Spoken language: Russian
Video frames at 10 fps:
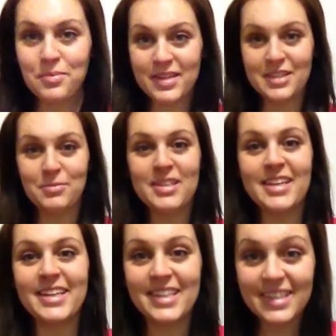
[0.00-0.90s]
Привет, мои
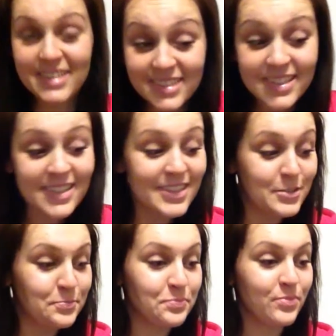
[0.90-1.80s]
дорогие!
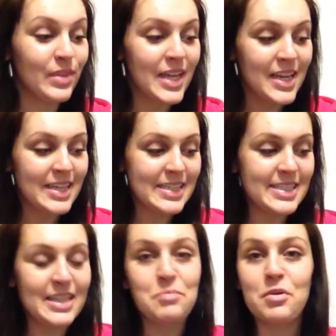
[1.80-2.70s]
А,
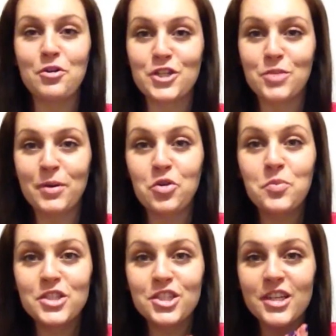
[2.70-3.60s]
Делала парочек
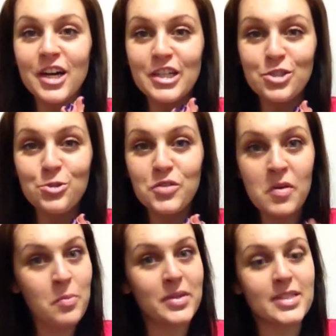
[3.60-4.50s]
покупочек и хочу с
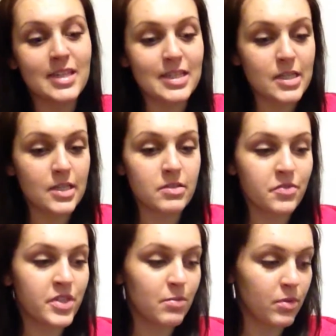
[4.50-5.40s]
вами поделиться
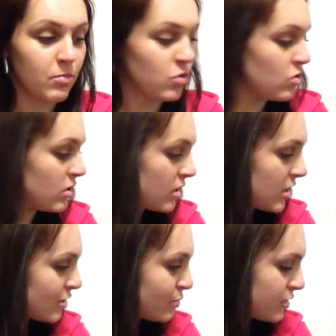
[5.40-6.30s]
совсем немного,
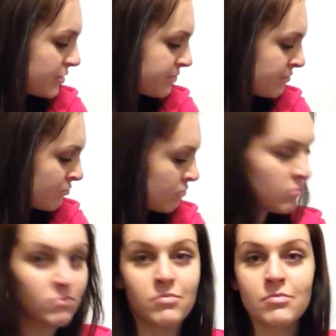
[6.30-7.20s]
как бы
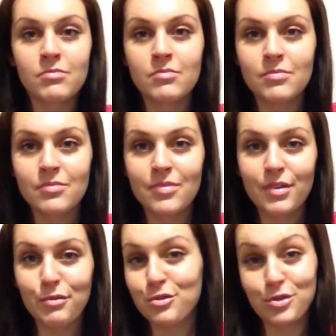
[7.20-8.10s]

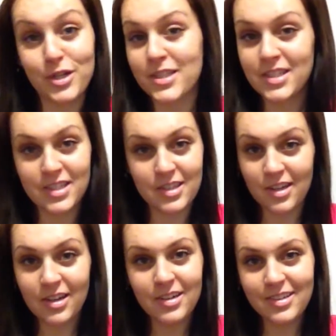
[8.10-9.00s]
все на скидках,